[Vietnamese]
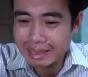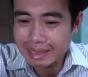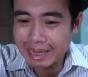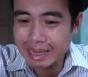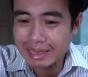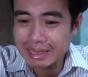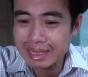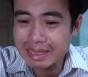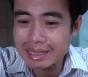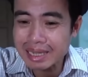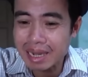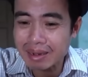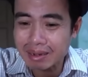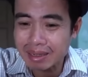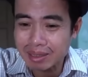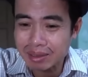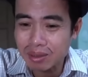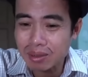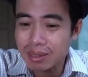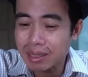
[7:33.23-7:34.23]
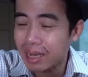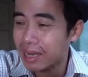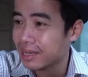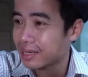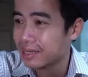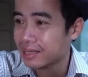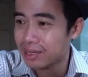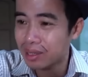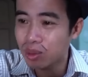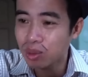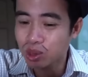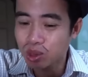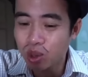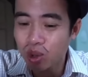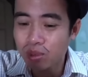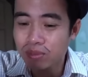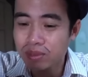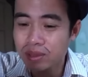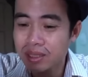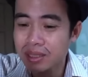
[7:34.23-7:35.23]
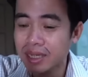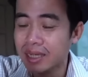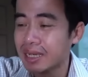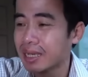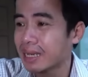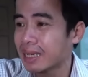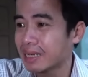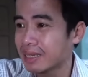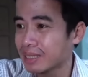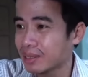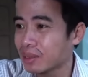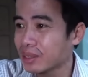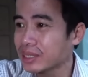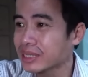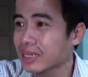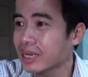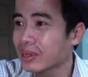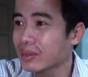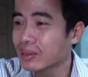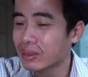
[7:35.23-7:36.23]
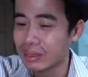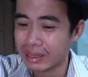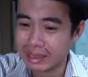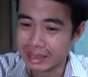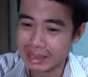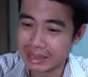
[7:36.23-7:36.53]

Canh thế nào lại có cả râu tôm thế này hả con dâu?